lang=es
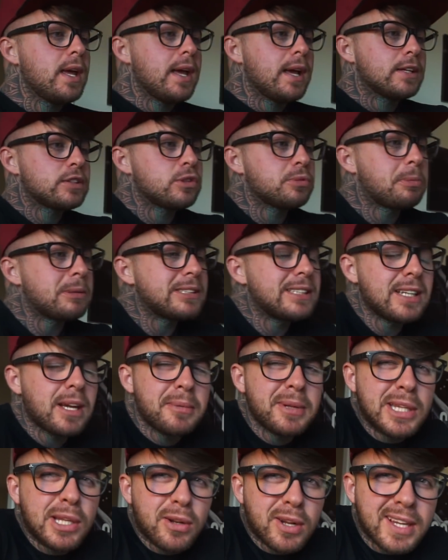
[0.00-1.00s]
Eso es
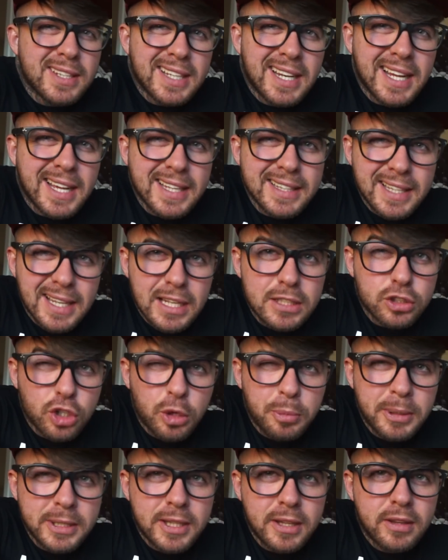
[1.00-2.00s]
básicamente lo que hace la gente en las
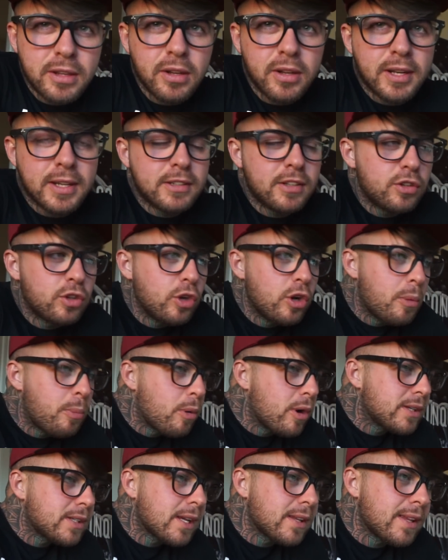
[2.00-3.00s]
competiciones y tú lo
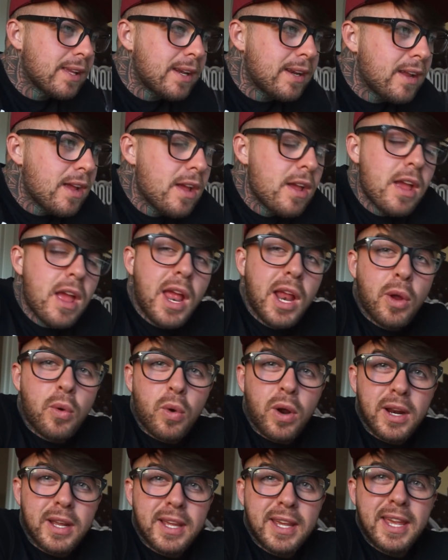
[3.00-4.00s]
puedes hacer en
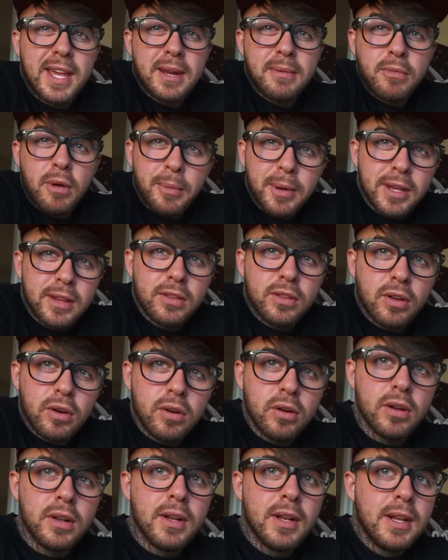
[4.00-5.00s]
cualquier
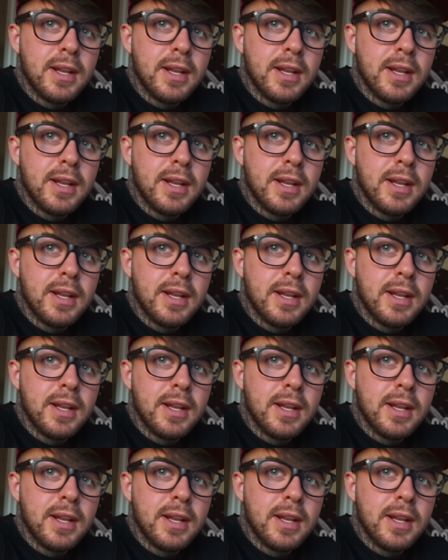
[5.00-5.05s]
momento